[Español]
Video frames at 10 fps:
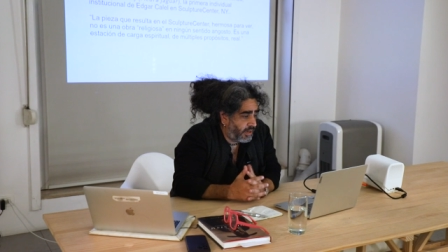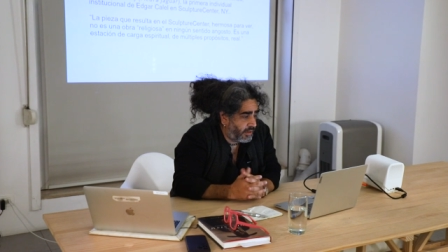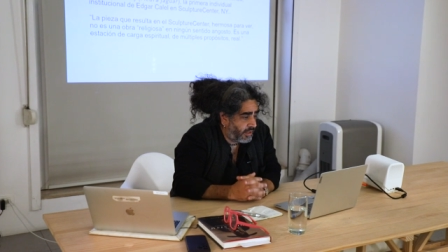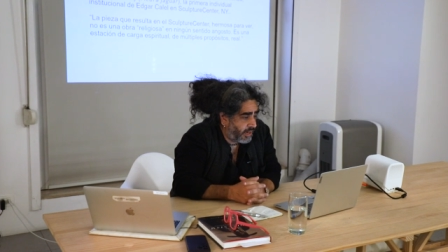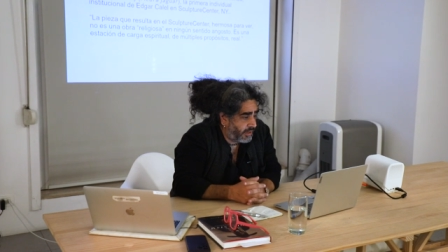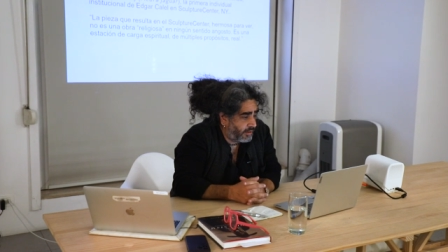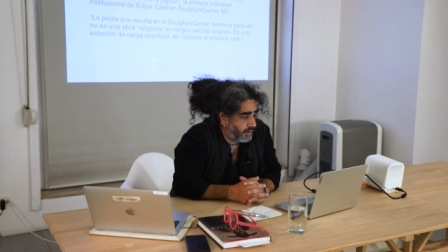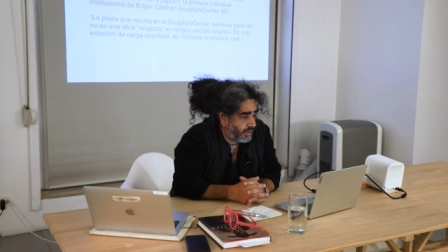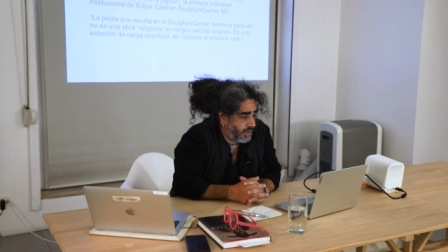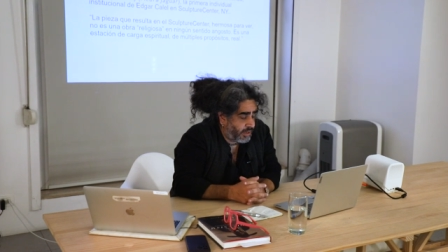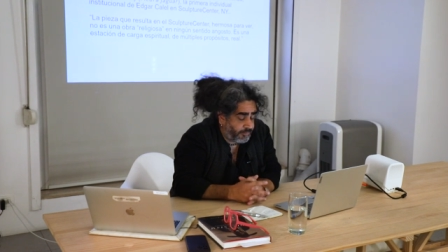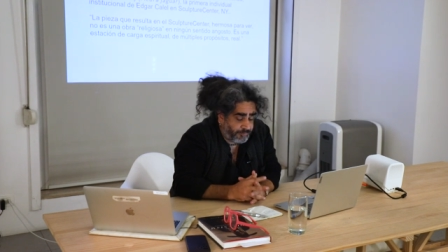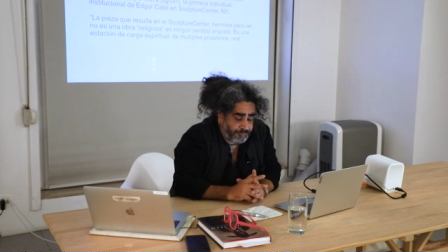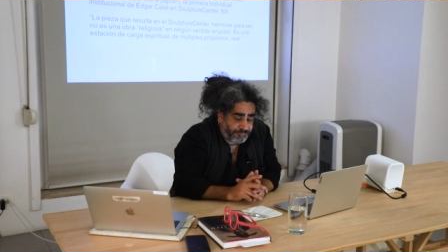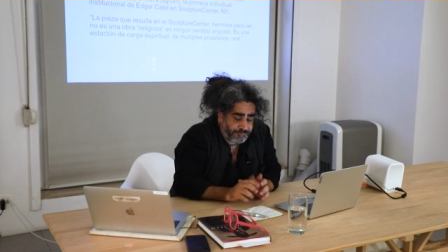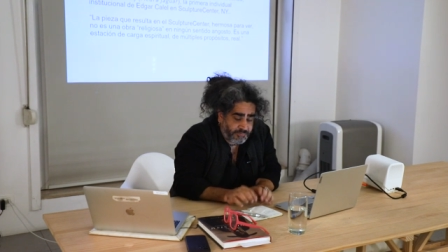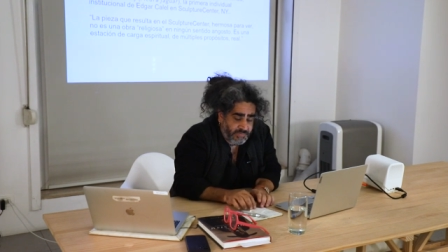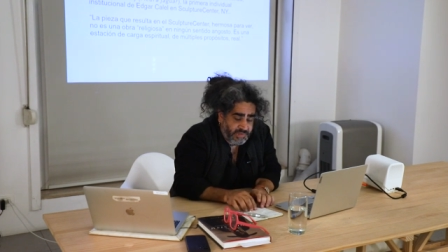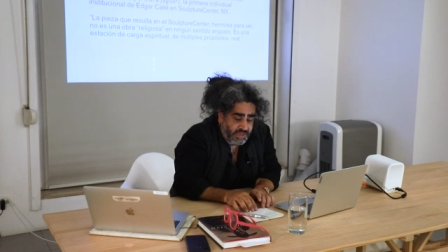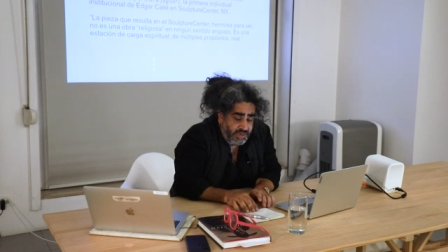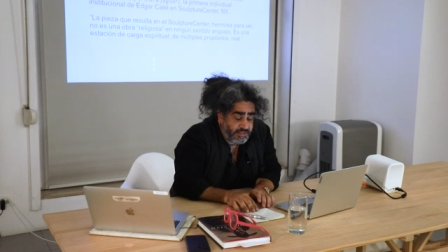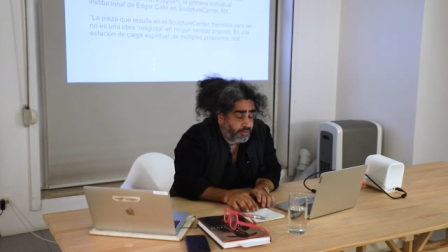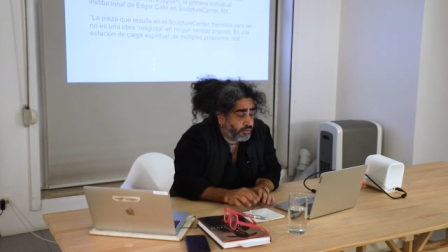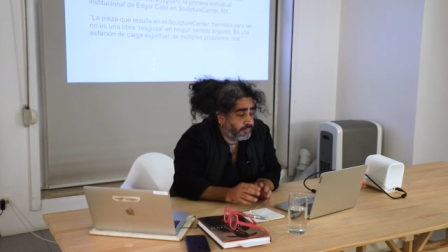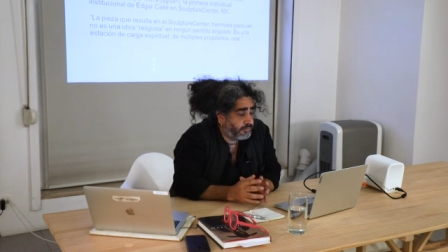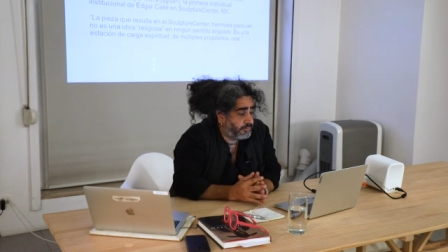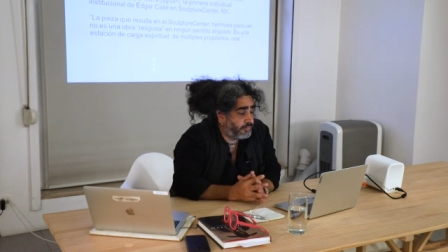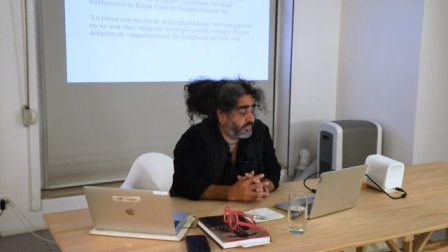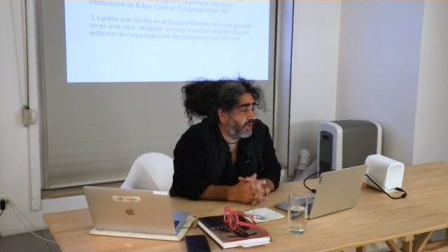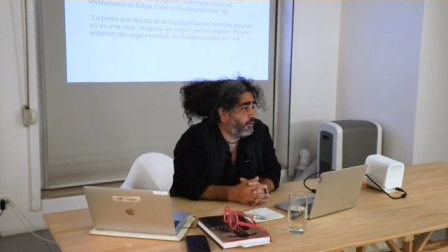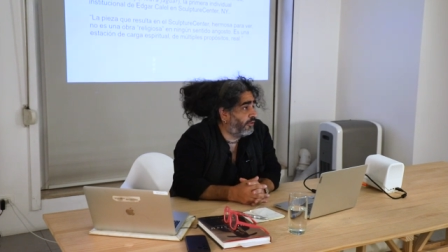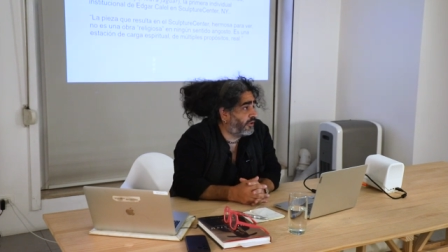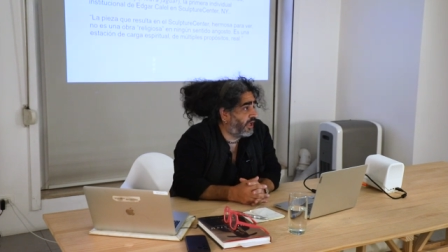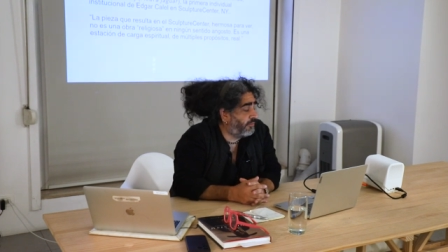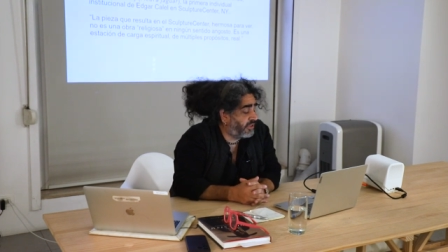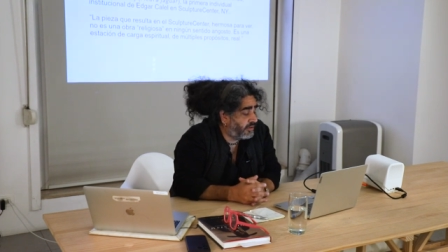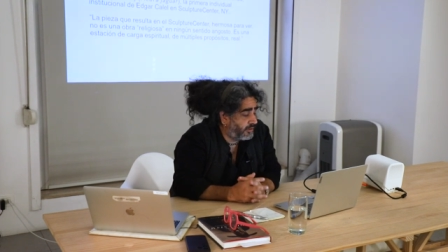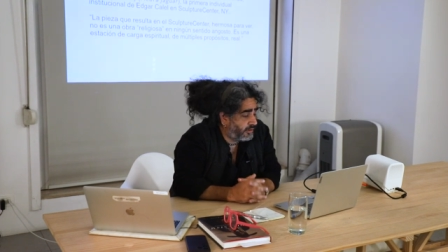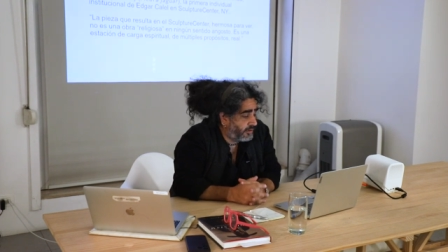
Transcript: el, gran crítico del New York Times.